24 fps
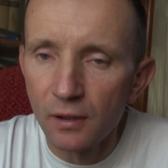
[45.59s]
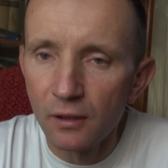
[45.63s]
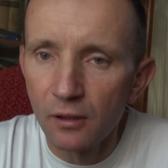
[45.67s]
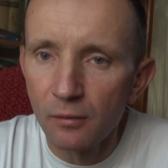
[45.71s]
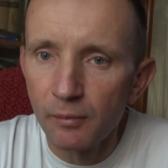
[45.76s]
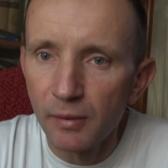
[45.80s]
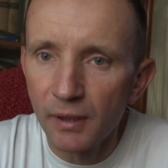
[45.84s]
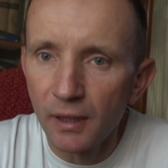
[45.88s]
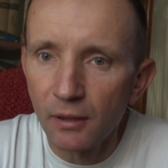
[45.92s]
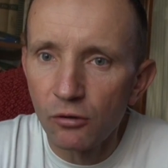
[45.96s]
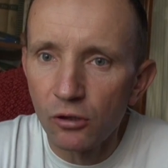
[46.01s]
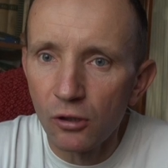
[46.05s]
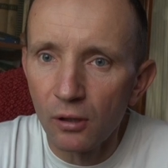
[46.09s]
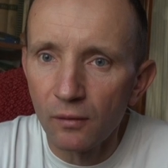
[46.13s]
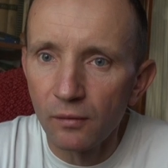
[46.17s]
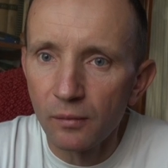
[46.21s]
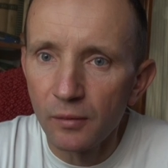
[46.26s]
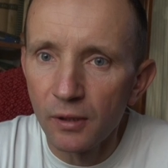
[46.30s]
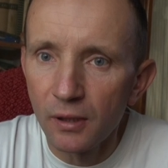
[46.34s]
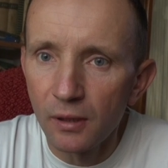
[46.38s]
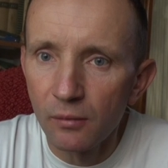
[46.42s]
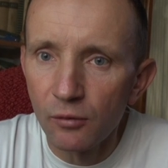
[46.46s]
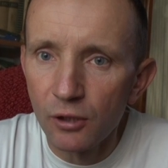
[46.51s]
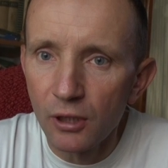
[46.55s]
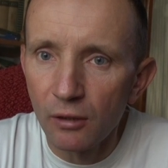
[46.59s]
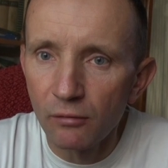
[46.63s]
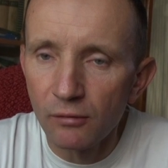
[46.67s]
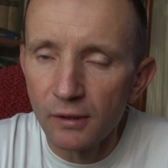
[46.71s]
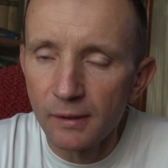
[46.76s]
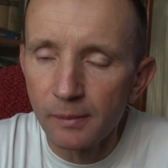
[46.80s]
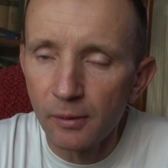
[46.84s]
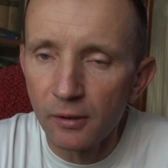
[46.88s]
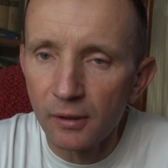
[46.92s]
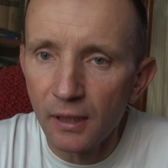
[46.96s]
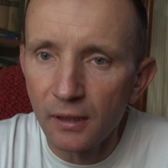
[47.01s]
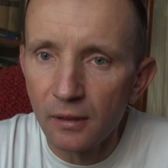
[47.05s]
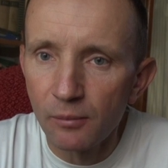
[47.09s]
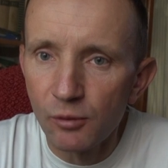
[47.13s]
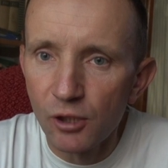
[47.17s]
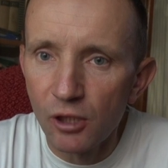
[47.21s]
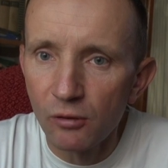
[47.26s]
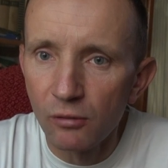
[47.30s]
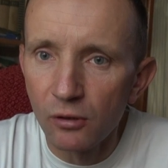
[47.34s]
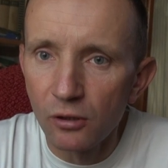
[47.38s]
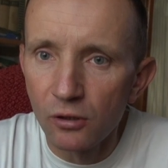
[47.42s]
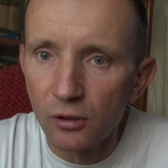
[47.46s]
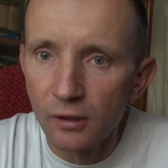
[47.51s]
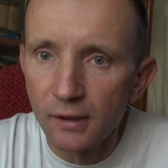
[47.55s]
no i pan Janusz Korwin-Mikke musiał to spotkanie
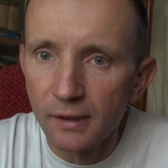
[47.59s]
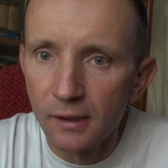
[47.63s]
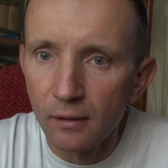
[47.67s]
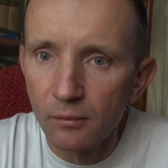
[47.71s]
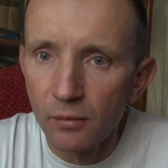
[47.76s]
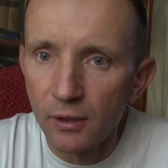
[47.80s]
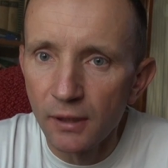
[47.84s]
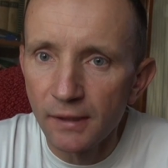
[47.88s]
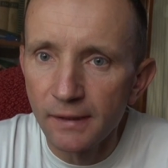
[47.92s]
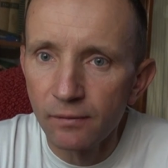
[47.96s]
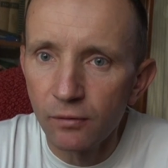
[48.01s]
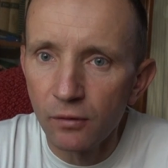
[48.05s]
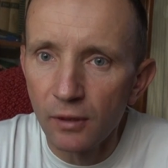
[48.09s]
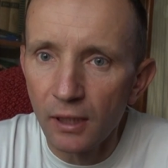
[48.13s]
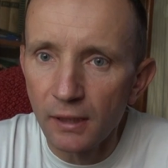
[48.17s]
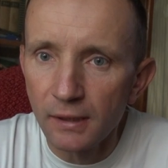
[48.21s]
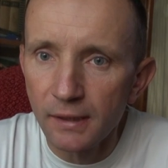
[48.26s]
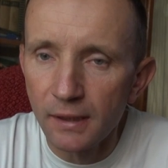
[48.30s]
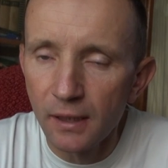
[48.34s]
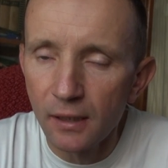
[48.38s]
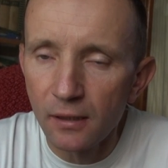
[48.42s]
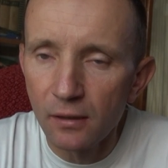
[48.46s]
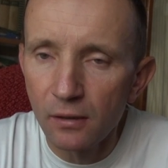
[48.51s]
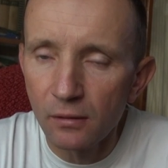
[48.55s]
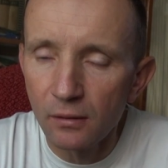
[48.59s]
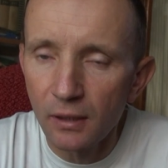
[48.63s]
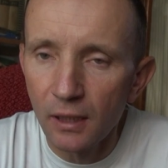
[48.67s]
przełożyć sobie z 12